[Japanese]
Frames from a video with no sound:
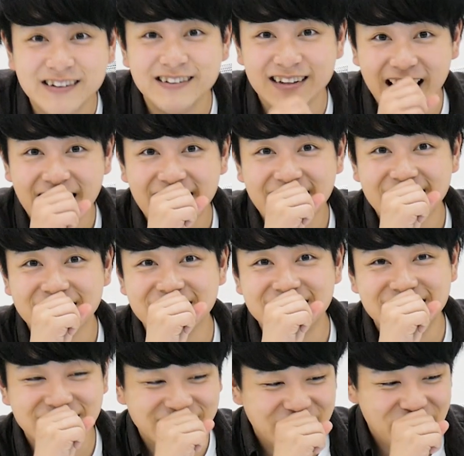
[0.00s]
くね？普
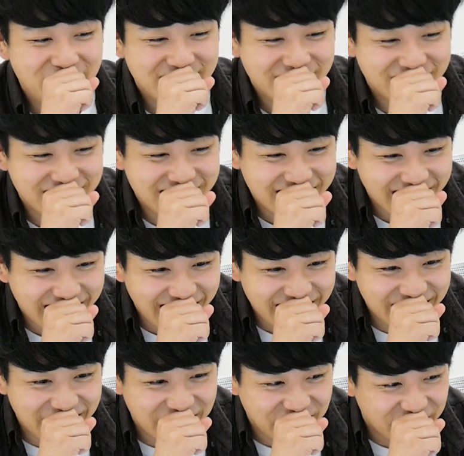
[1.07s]
通にめちゃくちゃ高い
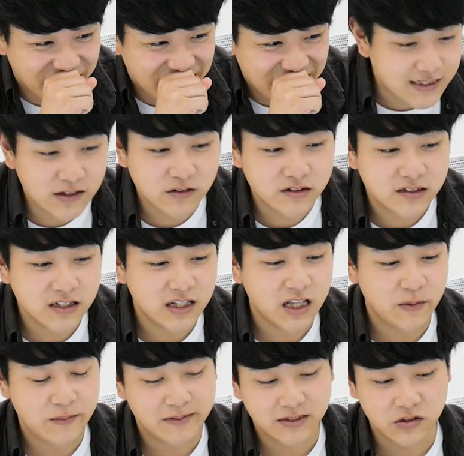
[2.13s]
んだけど。じゃあお次行っ
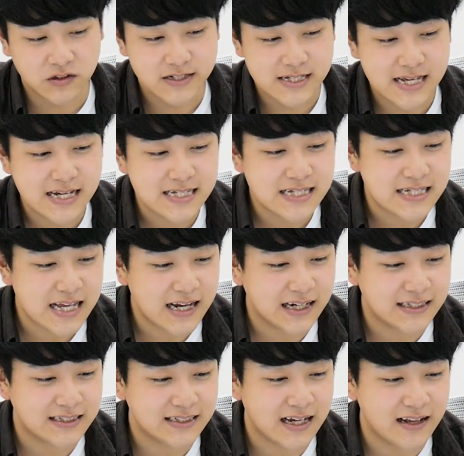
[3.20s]
てみましょう。先生
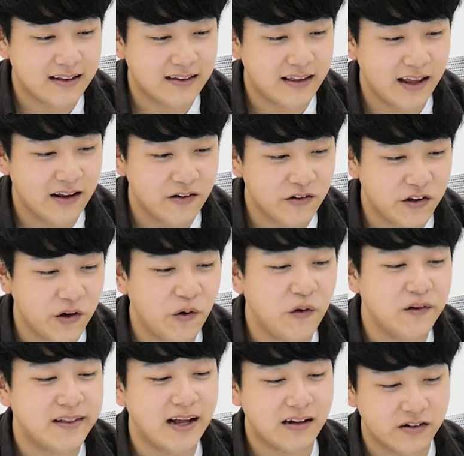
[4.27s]
が使っている
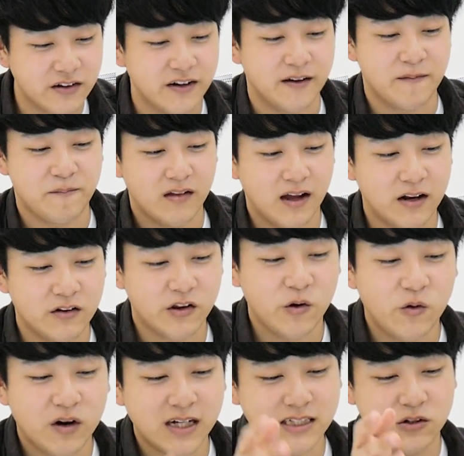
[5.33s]
教卓。
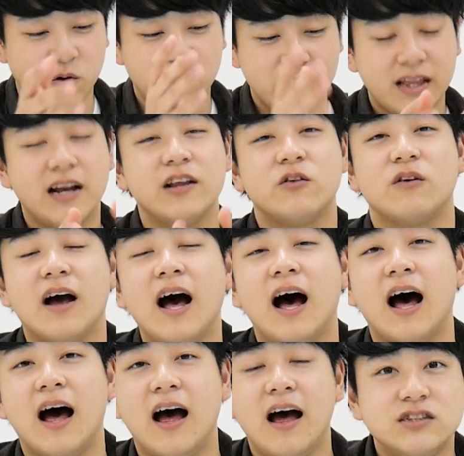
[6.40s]
教科書置いたりと
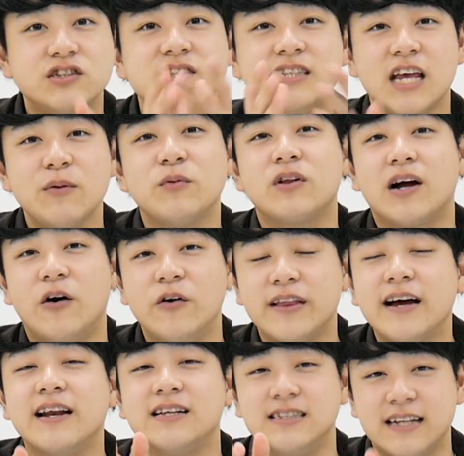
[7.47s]
か、出席簿とか置い
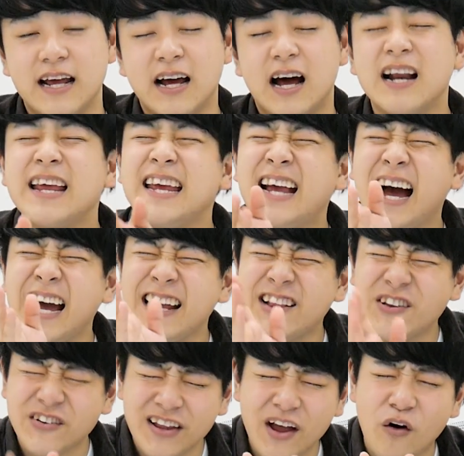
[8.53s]
てあるやつね。あれ意外
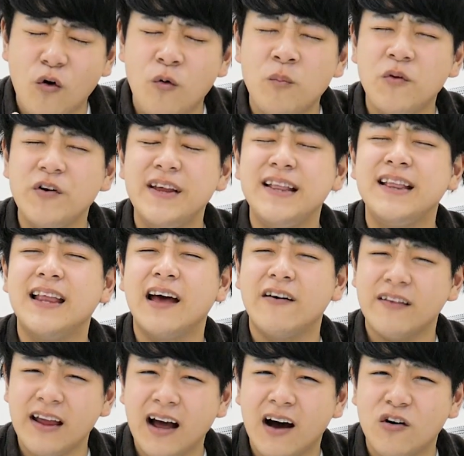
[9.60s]
とね、重いんだ
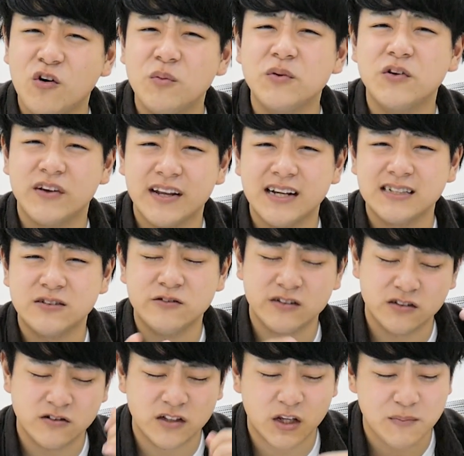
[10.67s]
よね。運ぶときね。掃
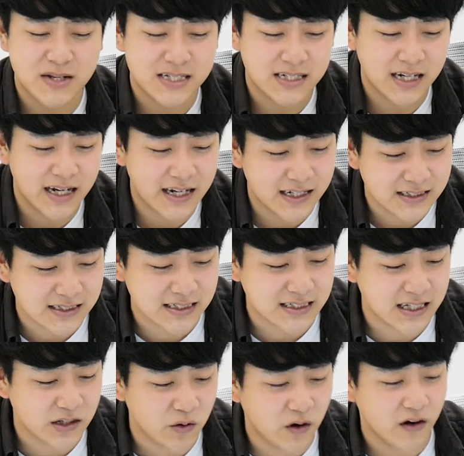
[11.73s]
除のときめっちゃ嫌なやつで
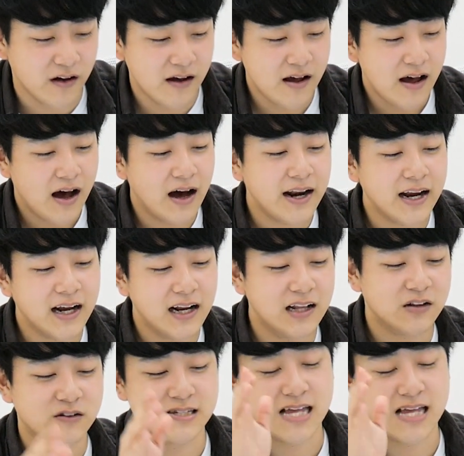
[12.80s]
すけど、あれがなんと